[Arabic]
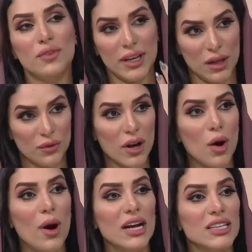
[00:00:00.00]
نفكر في
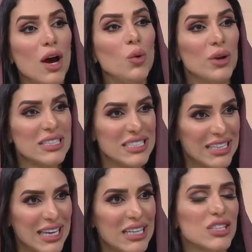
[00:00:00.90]
قواعد او
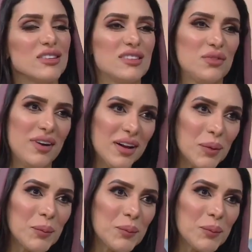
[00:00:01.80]
اتيكيت السفر